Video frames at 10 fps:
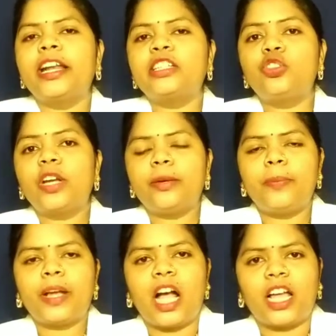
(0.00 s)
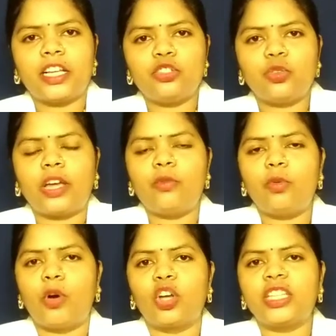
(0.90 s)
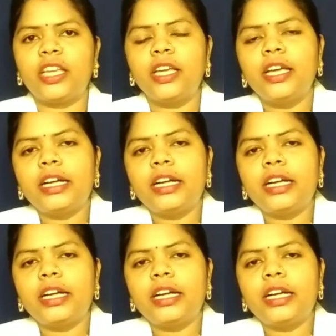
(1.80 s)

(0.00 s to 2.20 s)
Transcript: रेस्टोरेंट में खाना जो है वो बहुत ही